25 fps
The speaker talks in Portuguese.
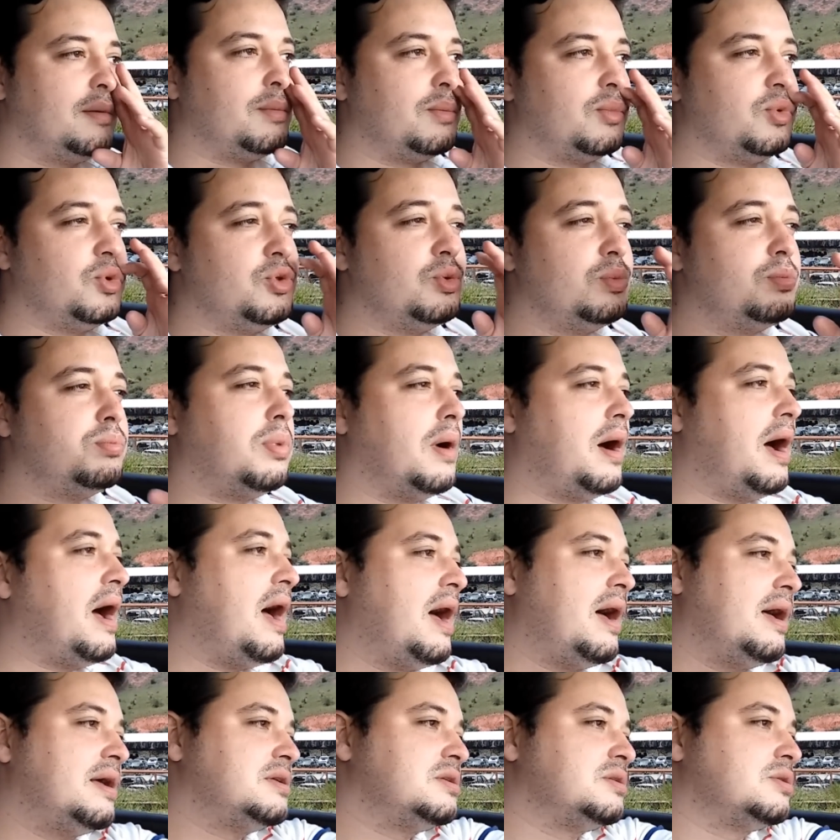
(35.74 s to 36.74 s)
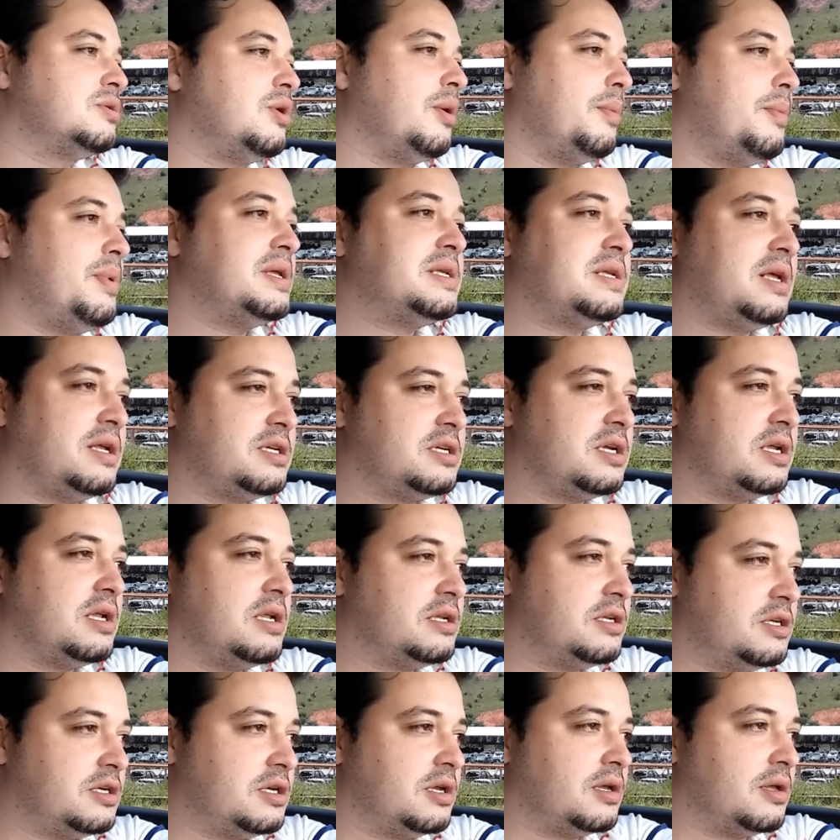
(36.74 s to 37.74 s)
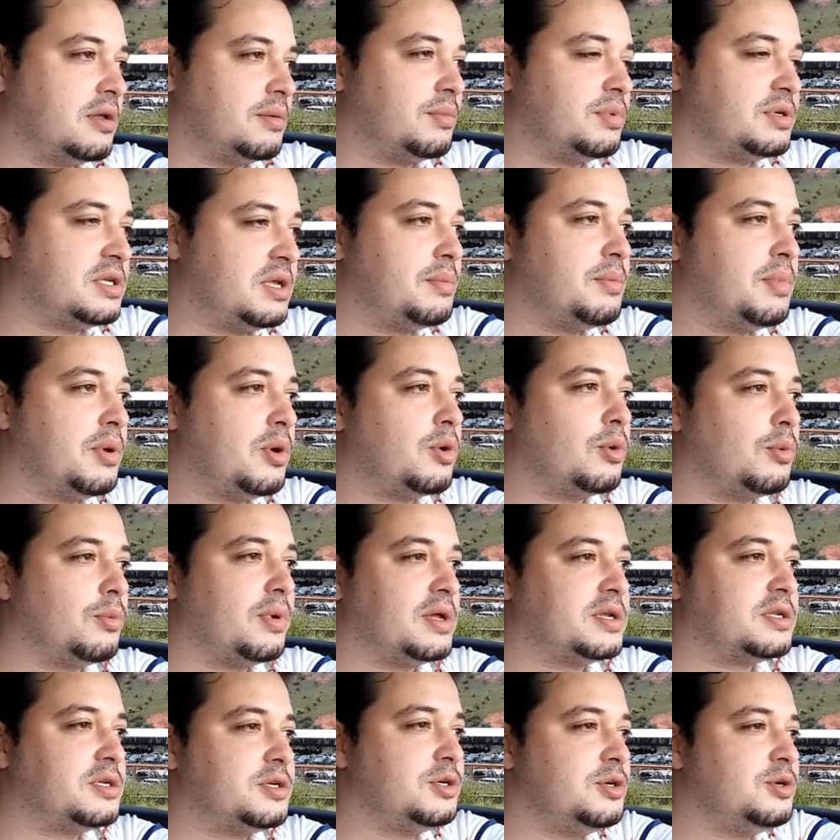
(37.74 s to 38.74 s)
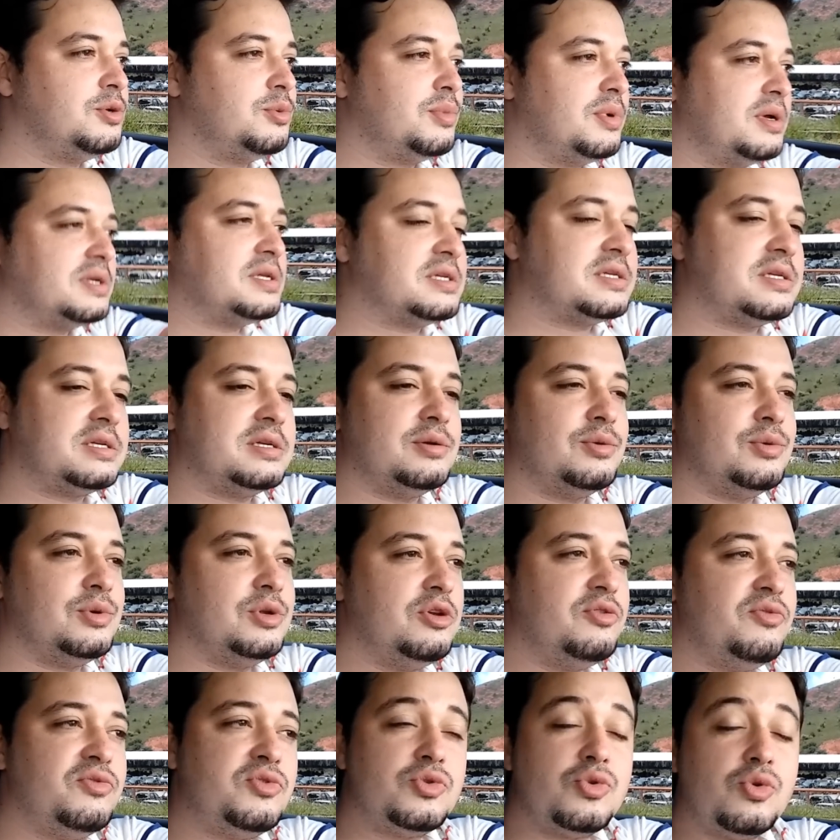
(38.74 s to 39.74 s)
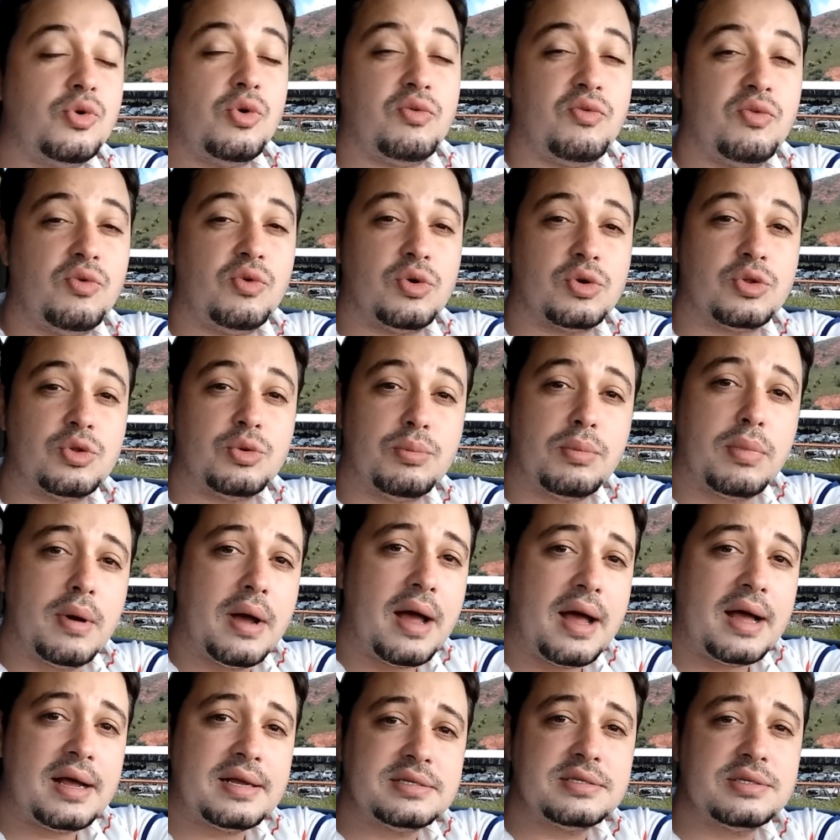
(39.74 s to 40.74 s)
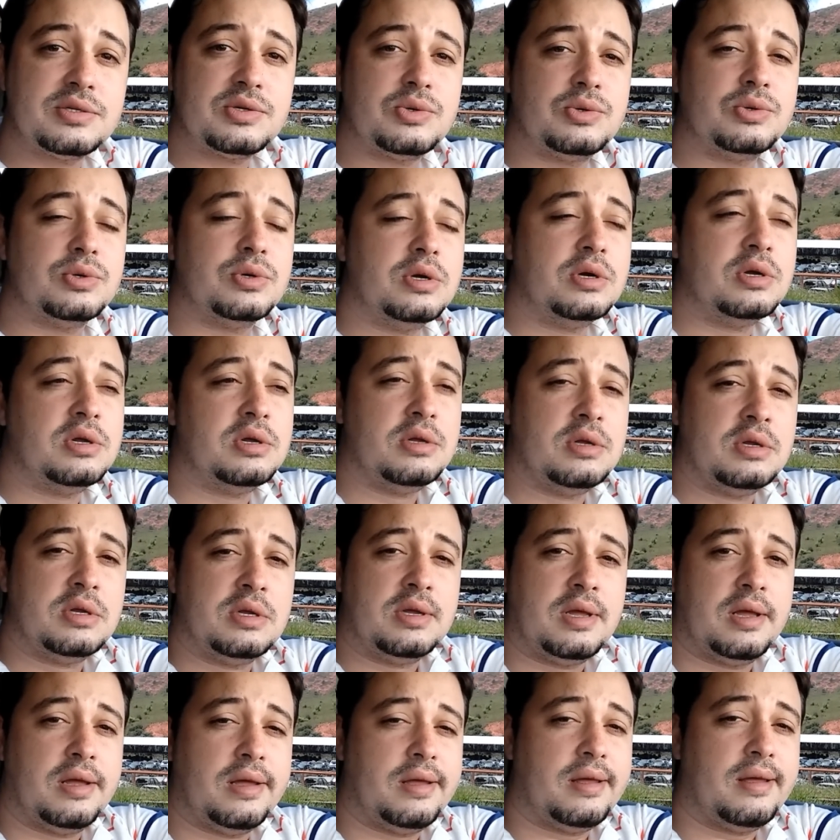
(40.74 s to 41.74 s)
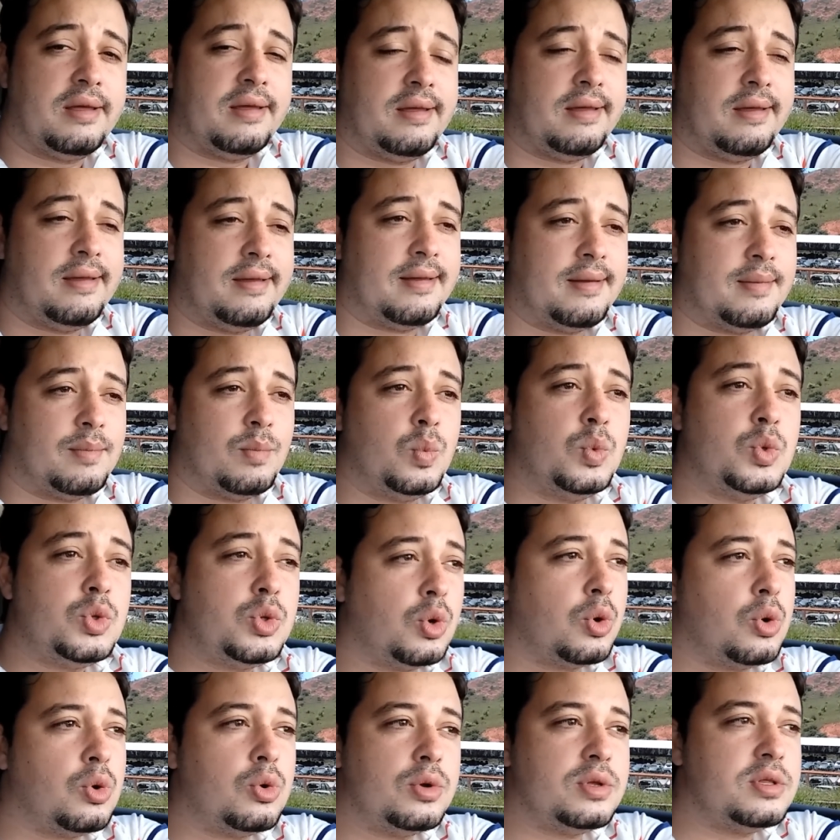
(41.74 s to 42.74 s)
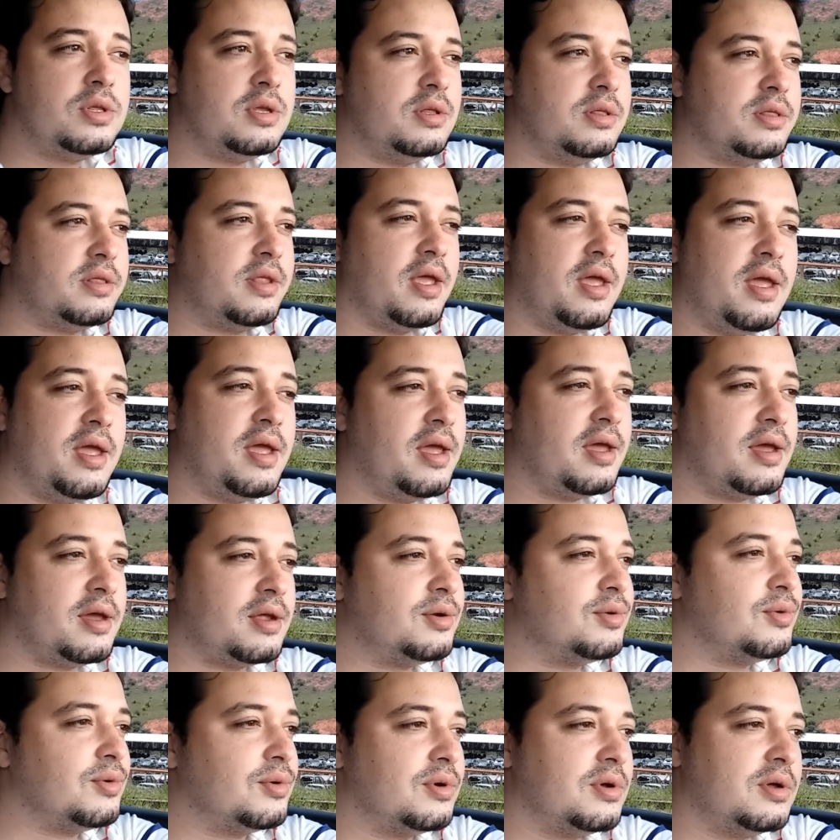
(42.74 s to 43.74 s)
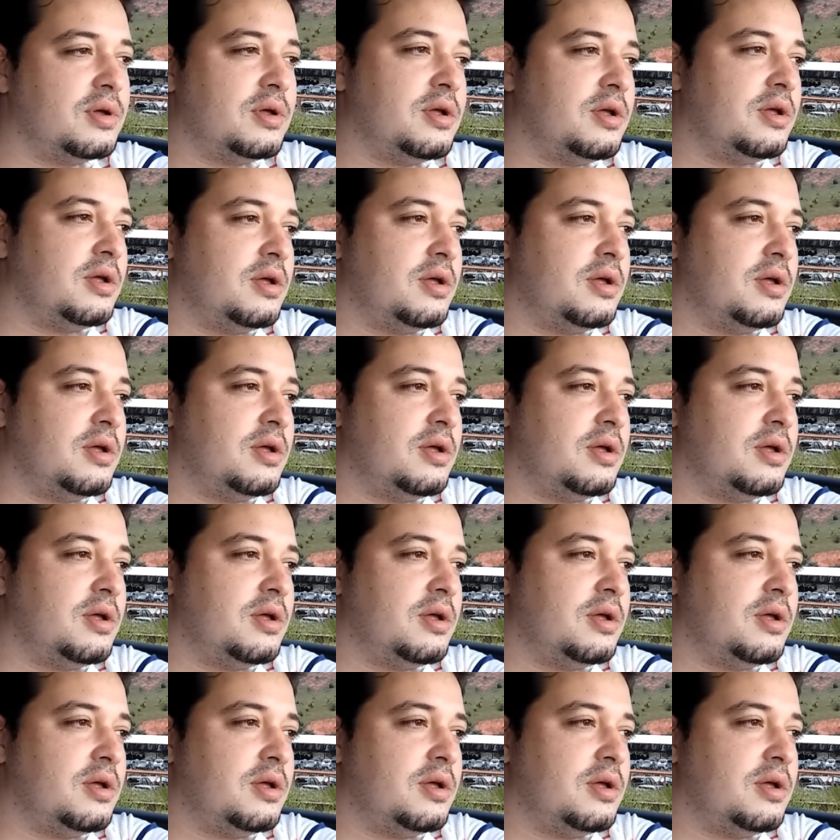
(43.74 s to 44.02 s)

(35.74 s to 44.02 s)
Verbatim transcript: muito básico, apesar de ele tinha, ser bem completinho, mas assim, o nível de conforto básico, é, muito ruído interno.